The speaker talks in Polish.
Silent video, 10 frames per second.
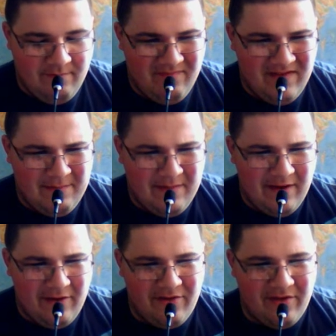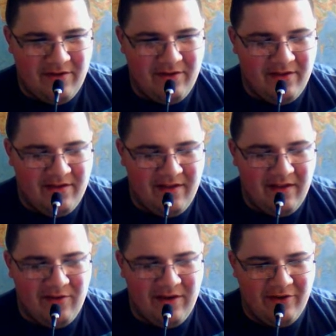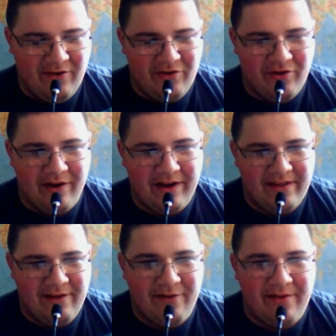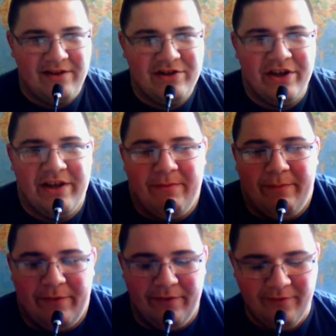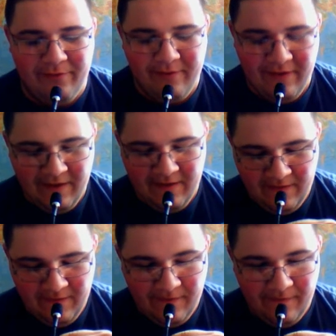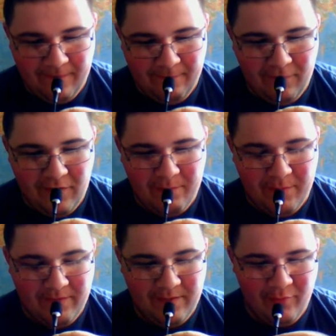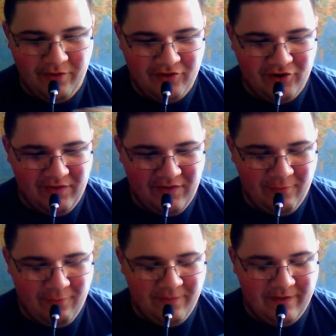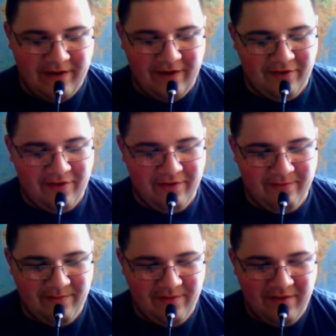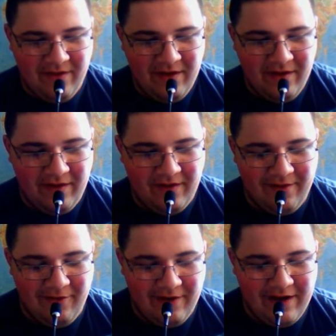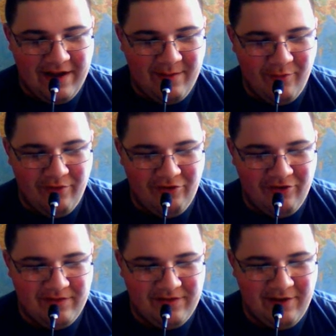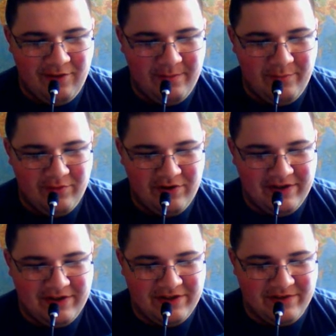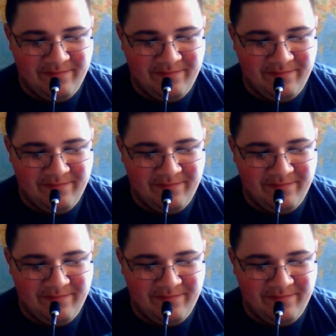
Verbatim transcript: nie ma jakiegoś to na to jakiegoś konkretnego znaczenia po prostu. Są to typowe młodzieżowe słówka, jakieś slogany młodzieżowe, tego typu rzeczy.